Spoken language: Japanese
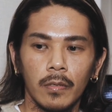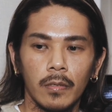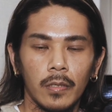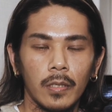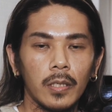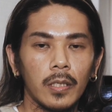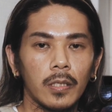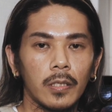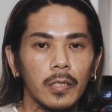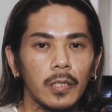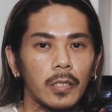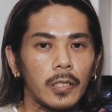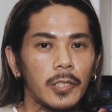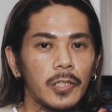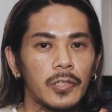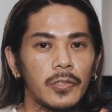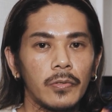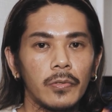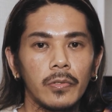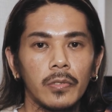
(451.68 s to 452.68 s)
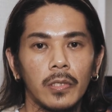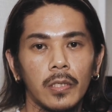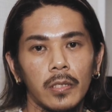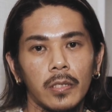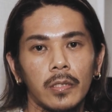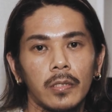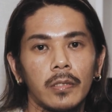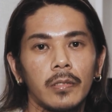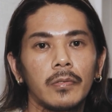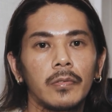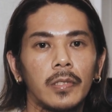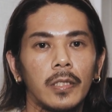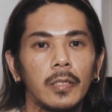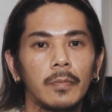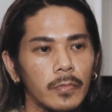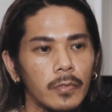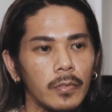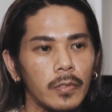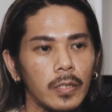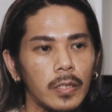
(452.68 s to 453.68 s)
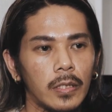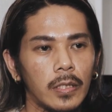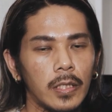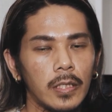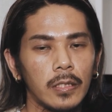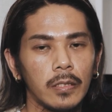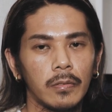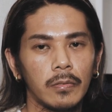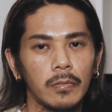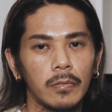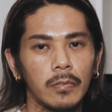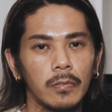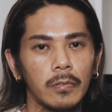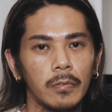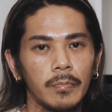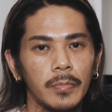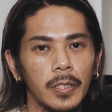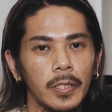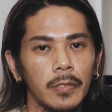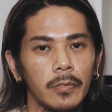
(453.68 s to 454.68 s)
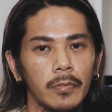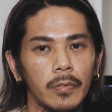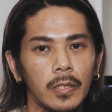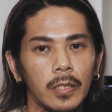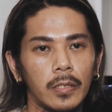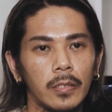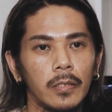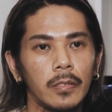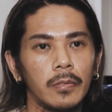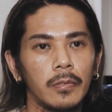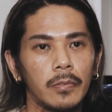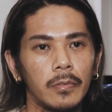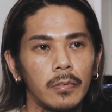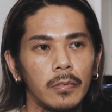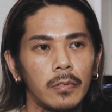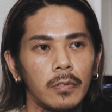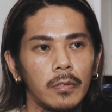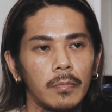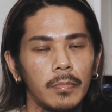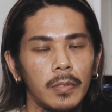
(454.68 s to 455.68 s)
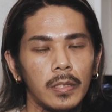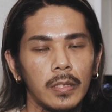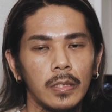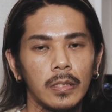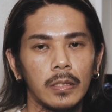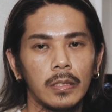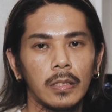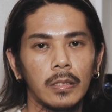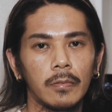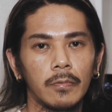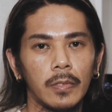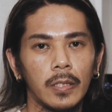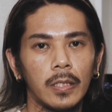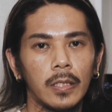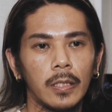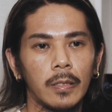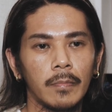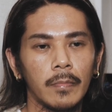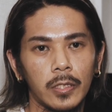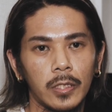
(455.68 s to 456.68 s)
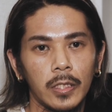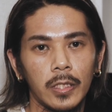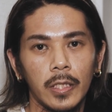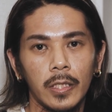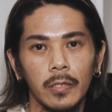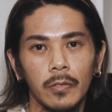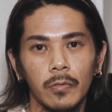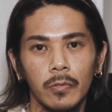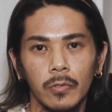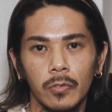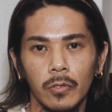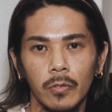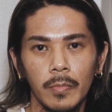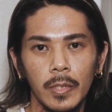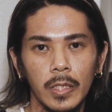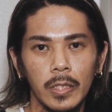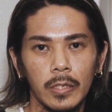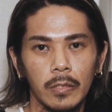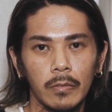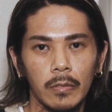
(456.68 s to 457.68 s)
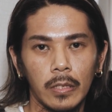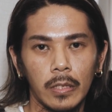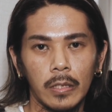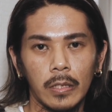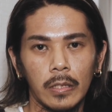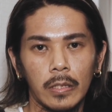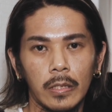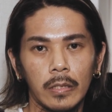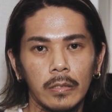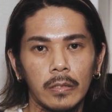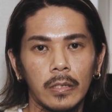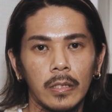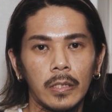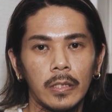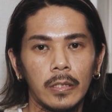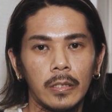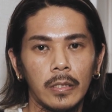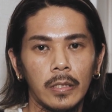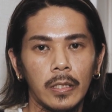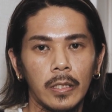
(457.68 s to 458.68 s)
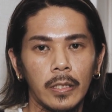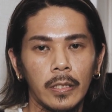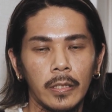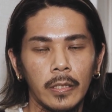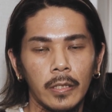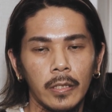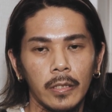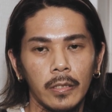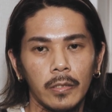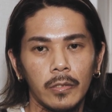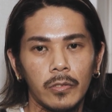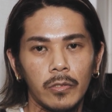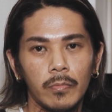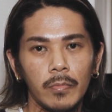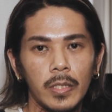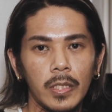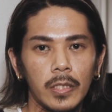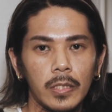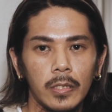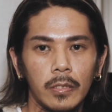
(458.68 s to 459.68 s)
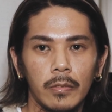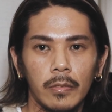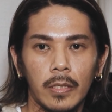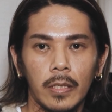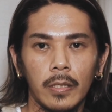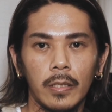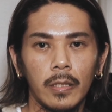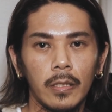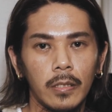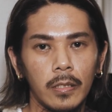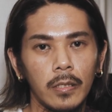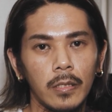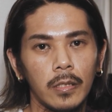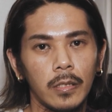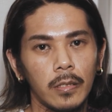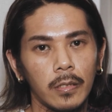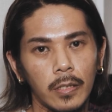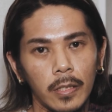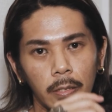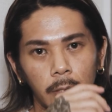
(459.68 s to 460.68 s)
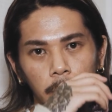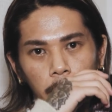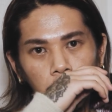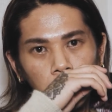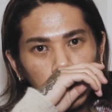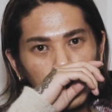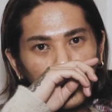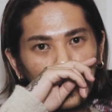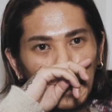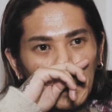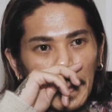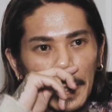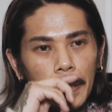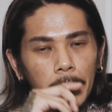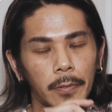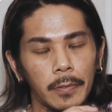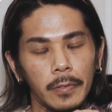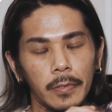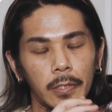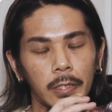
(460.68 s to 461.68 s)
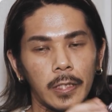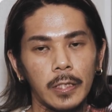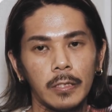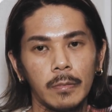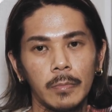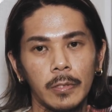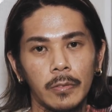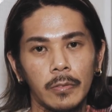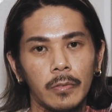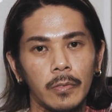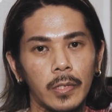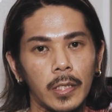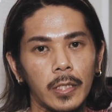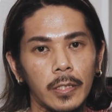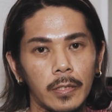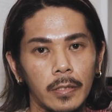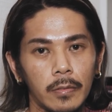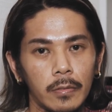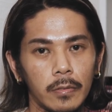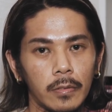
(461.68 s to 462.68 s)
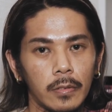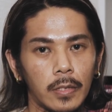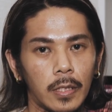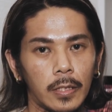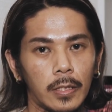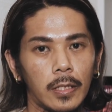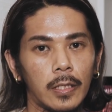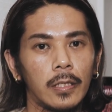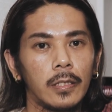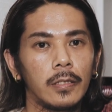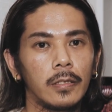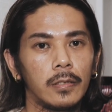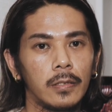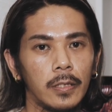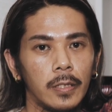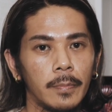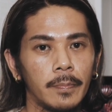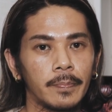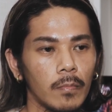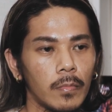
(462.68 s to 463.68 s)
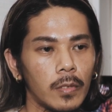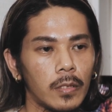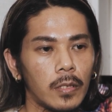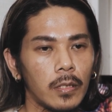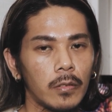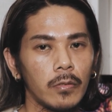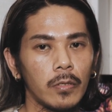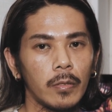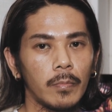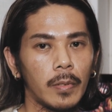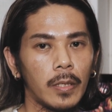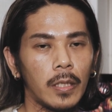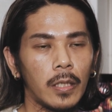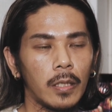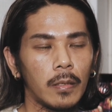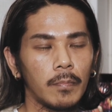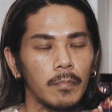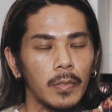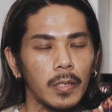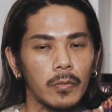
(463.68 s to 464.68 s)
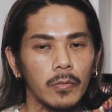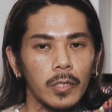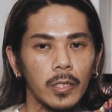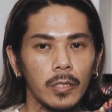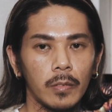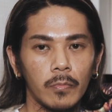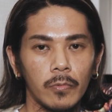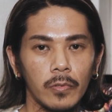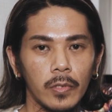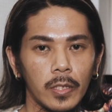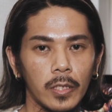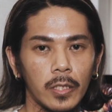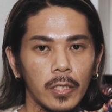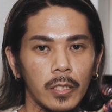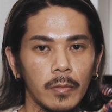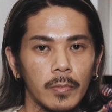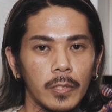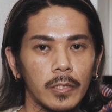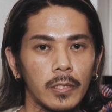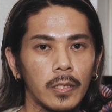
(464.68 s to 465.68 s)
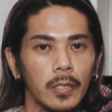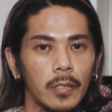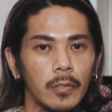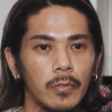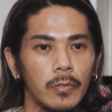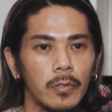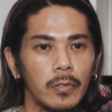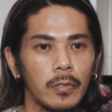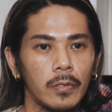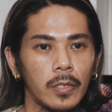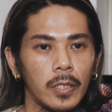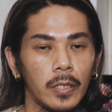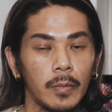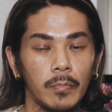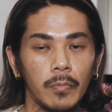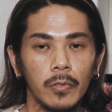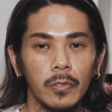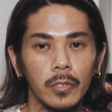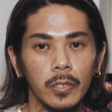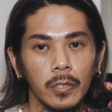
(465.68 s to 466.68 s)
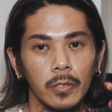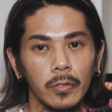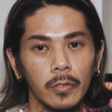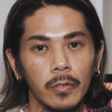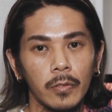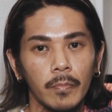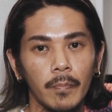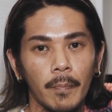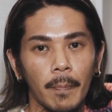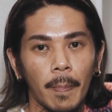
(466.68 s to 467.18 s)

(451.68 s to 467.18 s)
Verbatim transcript: なんかだから異色だなっていうかそれがなぜそう見えるのかっていうとビジネスさんは知り合いにこう著名人の方がたくさんいてで著名人の方に結構あの入れ墨を掘られてる方なんですね、まあ、例えば、まあ、この間問題になりましたけど、えボクシングの